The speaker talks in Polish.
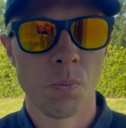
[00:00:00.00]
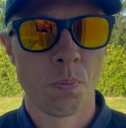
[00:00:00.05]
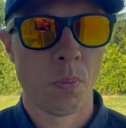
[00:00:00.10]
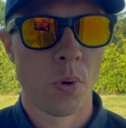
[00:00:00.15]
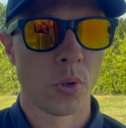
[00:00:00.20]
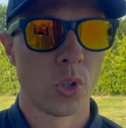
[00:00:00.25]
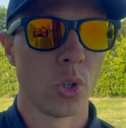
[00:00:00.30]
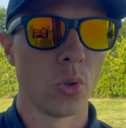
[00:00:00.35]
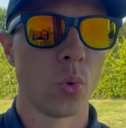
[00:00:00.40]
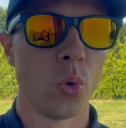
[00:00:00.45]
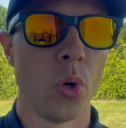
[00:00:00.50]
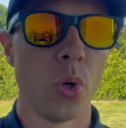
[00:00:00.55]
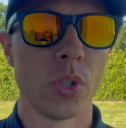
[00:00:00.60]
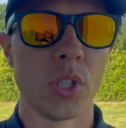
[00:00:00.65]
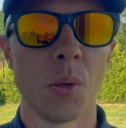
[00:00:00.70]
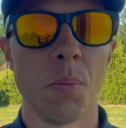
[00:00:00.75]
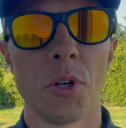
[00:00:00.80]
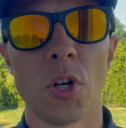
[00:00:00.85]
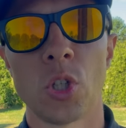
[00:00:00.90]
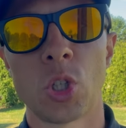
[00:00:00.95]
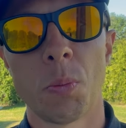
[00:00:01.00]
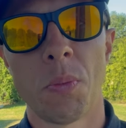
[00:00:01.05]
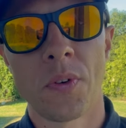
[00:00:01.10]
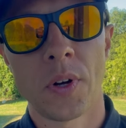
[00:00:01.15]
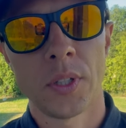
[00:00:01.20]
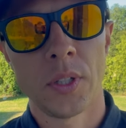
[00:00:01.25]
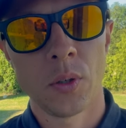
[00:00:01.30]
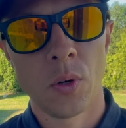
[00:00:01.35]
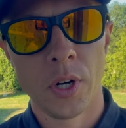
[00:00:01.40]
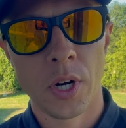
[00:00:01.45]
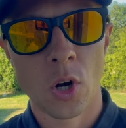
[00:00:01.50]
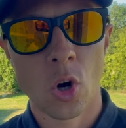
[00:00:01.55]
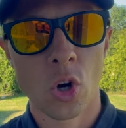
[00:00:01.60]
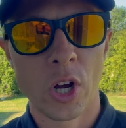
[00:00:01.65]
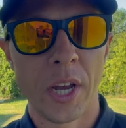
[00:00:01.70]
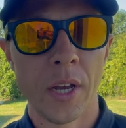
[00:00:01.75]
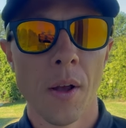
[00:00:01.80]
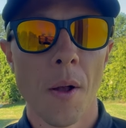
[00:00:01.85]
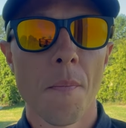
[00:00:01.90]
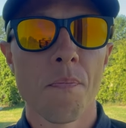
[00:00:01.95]
początkujących, myślą sobie w kategoriach, ok,
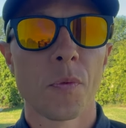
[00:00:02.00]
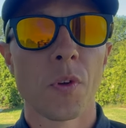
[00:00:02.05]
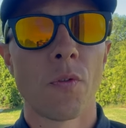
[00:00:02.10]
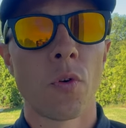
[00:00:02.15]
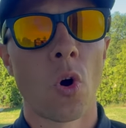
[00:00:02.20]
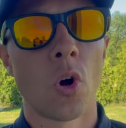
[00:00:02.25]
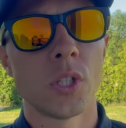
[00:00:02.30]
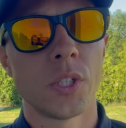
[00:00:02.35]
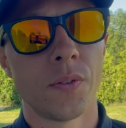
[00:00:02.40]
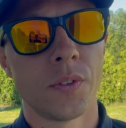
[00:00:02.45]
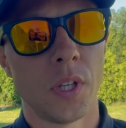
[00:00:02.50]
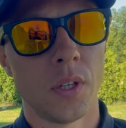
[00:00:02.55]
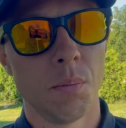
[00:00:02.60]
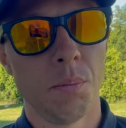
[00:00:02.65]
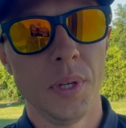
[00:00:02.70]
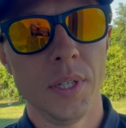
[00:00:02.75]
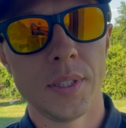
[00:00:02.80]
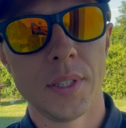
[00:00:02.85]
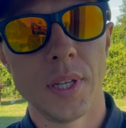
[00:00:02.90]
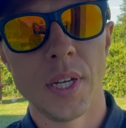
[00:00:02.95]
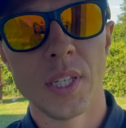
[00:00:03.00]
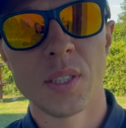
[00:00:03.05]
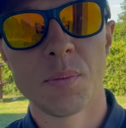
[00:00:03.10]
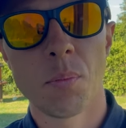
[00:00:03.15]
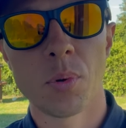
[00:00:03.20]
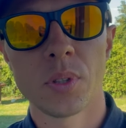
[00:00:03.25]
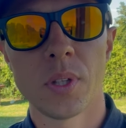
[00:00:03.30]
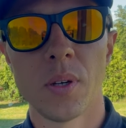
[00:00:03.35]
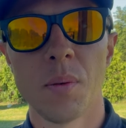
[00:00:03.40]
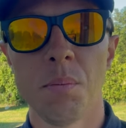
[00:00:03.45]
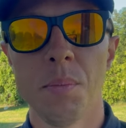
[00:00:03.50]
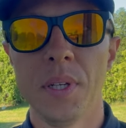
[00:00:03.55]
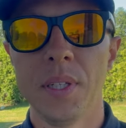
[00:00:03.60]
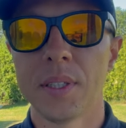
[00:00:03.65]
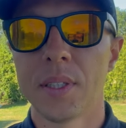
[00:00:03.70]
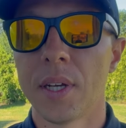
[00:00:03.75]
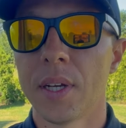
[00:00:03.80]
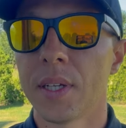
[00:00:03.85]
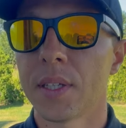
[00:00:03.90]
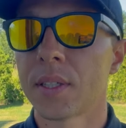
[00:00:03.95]
wchodzę w ten biznes, bo ten
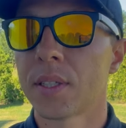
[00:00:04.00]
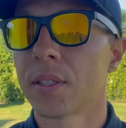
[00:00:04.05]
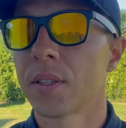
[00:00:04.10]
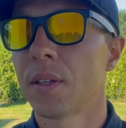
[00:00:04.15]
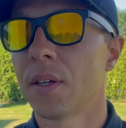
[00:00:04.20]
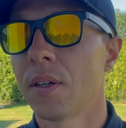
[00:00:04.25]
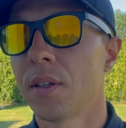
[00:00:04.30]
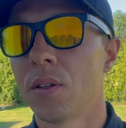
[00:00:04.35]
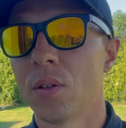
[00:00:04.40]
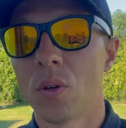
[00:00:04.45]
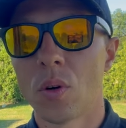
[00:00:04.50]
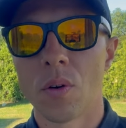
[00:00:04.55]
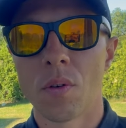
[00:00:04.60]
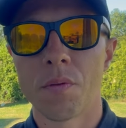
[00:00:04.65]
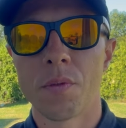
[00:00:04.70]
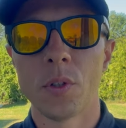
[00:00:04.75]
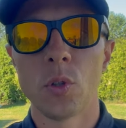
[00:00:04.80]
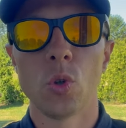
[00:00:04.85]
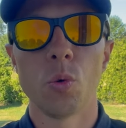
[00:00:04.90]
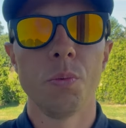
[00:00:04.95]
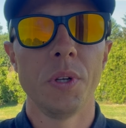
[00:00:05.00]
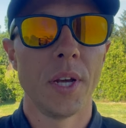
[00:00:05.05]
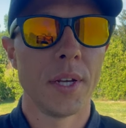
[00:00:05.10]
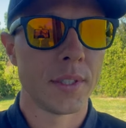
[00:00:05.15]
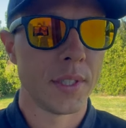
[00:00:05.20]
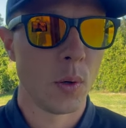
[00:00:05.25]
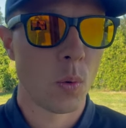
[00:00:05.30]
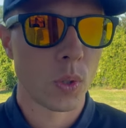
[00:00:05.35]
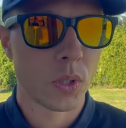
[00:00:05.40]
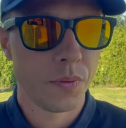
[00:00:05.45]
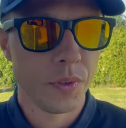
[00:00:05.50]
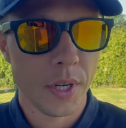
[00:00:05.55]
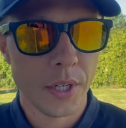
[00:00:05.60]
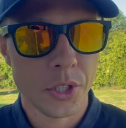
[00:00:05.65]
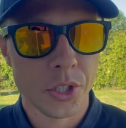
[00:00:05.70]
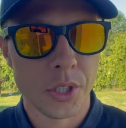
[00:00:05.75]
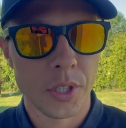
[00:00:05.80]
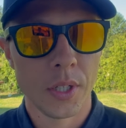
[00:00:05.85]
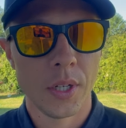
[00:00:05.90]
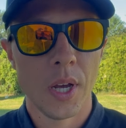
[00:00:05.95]
biznes no, według mnie jest
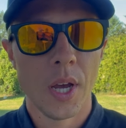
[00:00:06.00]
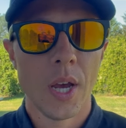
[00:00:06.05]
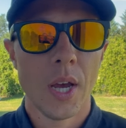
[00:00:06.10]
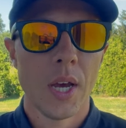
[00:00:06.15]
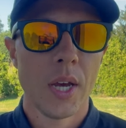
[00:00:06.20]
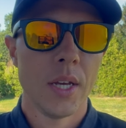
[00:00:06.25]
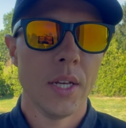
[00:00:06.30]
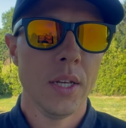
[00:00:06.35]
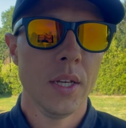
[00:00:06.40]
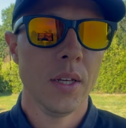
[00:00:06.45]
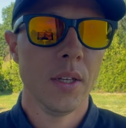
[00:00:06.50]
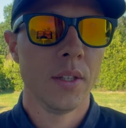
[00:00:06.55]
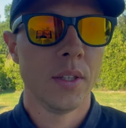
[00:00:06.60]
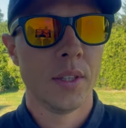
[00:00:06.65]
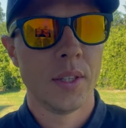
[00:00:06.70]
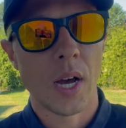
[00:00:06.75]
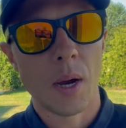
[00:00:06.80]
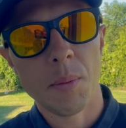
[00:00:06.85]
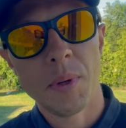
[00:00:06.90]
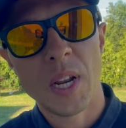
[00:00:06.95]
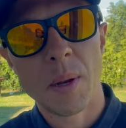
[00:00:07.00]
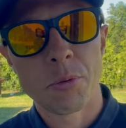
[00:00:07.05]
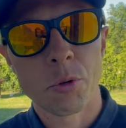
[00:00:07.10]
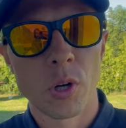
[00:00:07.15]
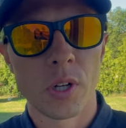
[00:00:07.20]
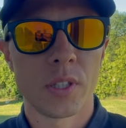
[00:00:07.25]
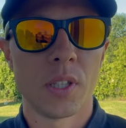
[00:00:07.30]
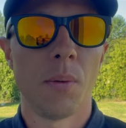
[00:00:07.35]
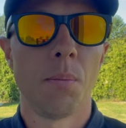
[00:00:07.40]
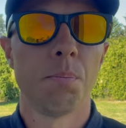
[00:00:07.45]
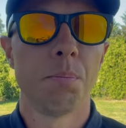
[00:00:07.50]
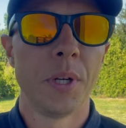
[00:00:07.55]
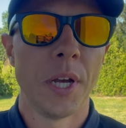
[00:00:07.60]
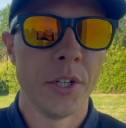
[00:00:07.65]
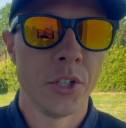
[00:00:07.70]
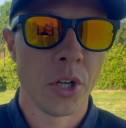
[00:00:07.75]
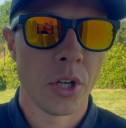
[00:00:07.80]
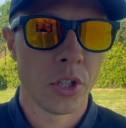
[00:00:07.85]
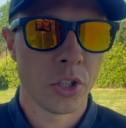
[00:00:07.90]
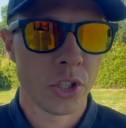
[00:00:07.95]
najłatwiejszy i da mi na przykład tam
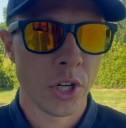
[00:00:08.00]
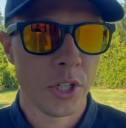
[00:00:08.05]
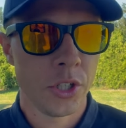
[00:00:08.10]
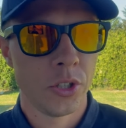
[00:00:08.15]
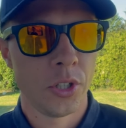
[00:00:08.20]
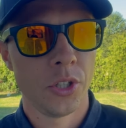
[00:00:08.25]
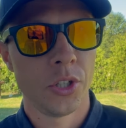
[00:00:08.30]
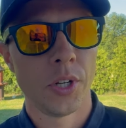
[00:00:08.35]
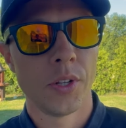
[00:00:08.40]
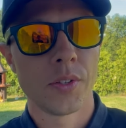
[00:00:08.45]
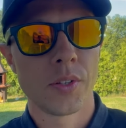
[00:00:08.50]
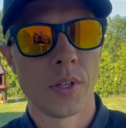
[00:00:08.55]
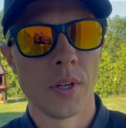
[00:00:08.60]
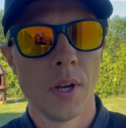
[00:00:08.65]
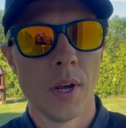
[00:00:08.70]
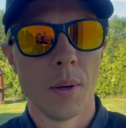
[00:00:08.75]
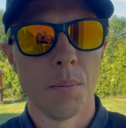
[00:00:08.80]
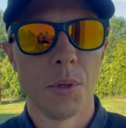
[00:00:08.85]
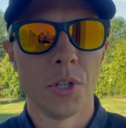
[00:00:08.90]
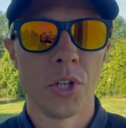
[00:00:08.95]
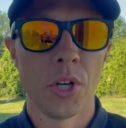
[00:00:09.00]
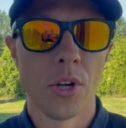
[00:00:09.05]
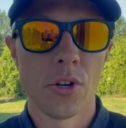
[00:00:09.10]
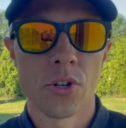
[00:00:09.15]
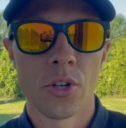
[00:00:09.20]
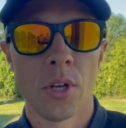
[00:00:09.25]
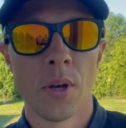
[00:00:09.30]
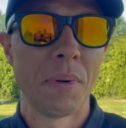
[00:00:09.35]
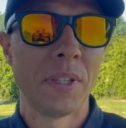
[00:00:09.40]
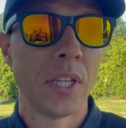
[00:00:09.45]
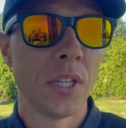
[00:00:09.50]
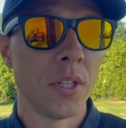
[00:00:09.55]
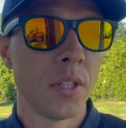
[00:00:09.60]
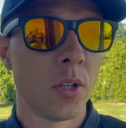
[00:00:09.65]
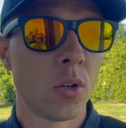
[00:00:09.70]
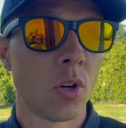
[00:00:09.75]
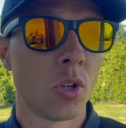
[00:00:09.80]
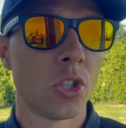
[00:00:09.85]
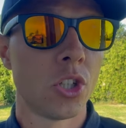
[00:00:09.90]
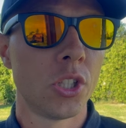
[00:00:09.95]
5-6 tysięcy miesięcznie. Pytanie
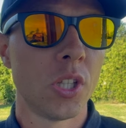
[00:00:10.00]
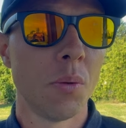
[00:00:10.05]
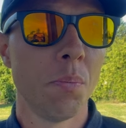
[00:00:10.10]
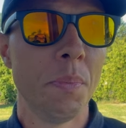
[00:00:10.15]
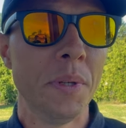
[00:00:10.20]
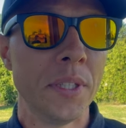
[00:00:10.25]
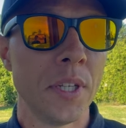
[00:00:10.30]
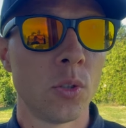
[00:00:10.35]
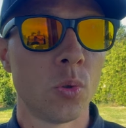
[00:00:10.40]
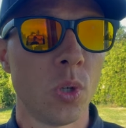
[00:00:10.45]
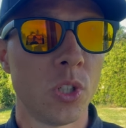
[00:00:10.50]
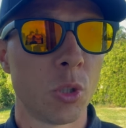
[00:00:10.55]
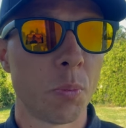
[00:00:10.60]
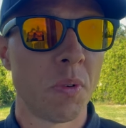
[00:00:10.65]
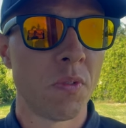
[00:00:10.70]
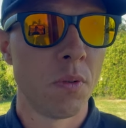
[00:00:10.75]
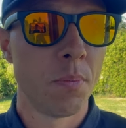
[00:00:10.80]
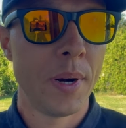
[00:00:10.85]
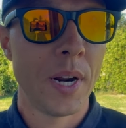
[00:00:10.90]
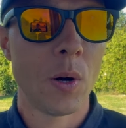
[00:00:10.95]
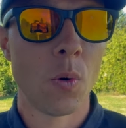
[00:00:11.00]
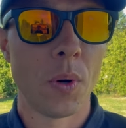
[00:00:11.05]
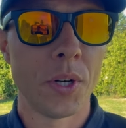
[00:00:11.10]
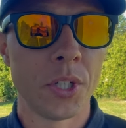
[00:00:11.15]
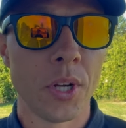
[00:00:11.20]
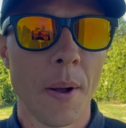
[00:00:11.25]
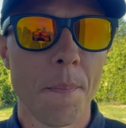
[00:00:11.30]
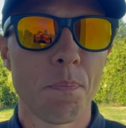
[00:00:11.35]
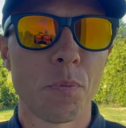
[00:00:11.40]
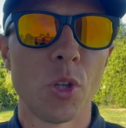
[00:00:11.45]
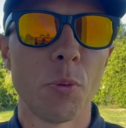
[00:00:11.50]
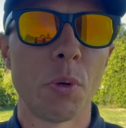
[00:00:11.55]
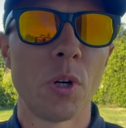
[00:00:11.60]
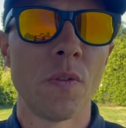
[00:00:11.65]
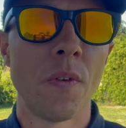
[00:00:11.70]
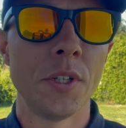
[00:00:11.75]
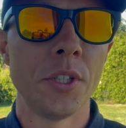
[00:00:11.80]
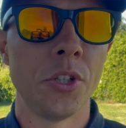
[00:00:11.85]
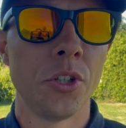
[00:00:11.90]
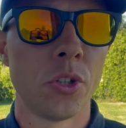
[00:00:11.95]
tylko, czy ten biznes, który sobie wybrałeś,
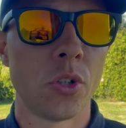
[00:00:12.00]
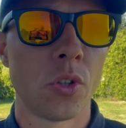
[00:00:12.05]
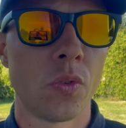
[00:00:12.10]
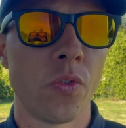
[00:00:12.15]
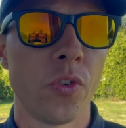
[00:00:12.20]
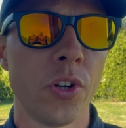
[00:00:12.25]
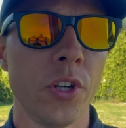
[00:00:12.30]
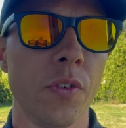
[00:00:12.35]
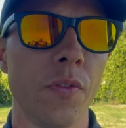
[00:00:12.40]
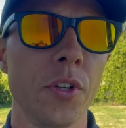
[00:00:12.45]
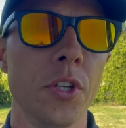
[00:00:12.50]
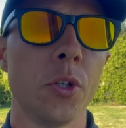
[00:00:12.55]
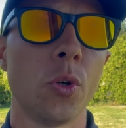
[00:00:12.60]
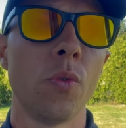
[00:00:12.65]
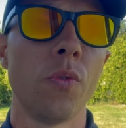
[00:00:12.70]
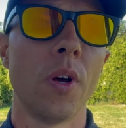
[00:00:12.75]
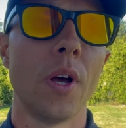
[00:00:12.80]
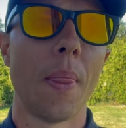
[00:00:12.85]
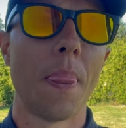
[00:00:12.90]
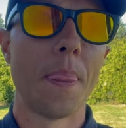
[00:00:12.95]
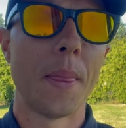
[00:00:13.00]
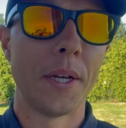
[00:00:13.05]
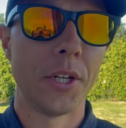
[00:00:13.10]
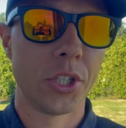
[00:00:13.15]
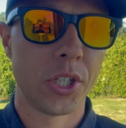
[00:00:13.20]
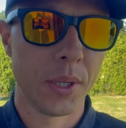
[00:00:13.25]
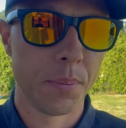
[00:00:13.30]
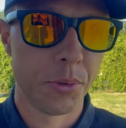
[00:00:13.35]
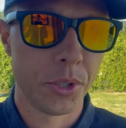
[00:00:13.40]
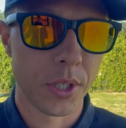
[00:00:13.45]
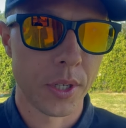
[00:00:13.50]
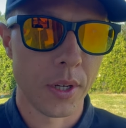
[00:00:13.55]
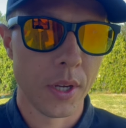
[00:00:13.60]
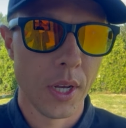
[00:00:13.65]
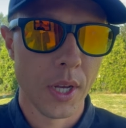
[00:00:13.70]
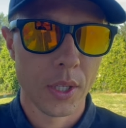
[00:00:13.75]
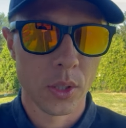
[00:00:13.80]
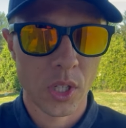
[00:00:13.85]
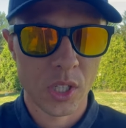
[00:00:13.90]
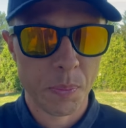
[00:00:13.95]
doprowadzi Cię do Twoich wyników najszybciej?
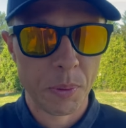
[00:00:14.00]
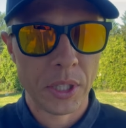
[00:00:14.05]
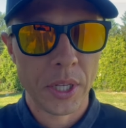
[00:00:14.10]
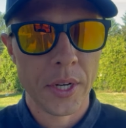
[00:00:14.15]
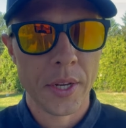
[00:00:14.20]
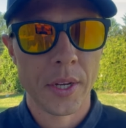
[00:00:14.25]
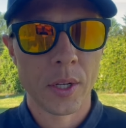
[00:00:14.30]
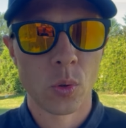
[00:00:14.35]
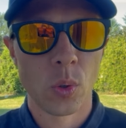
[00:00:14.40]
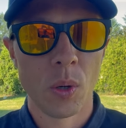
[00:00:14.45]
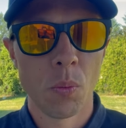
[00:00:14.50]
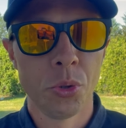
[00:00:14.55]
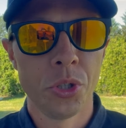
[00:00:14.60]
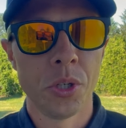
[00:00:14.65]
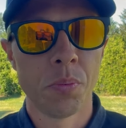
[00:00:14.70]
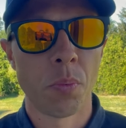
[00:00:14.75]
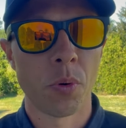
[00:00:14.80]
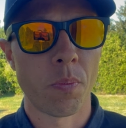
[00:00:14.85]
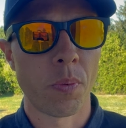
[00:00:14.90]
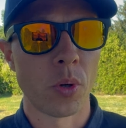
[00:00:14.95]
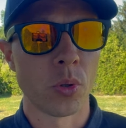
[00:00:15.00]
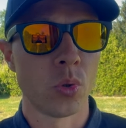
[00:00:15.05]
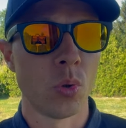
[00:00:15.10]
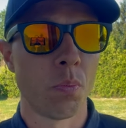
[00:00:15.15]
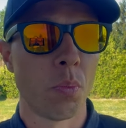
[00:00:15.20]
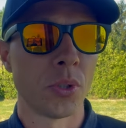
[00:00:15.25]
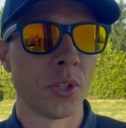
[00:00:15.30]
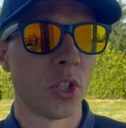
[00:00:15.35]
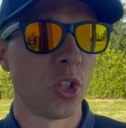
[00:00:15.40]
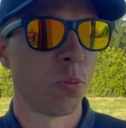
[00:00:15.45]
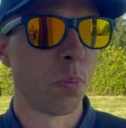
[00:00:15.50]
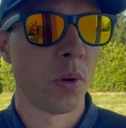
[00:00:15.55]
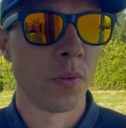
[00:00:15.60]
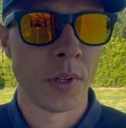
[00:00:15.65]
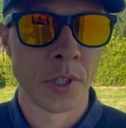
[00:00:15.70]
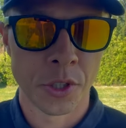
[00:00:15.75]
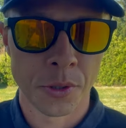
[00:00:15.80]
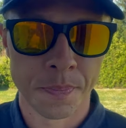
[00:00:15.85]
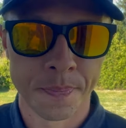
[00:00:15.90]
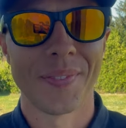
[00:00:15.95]
To jest pytanie, na które musisz po prostu poznać
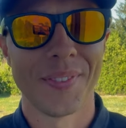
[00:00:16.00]
odpowiedź.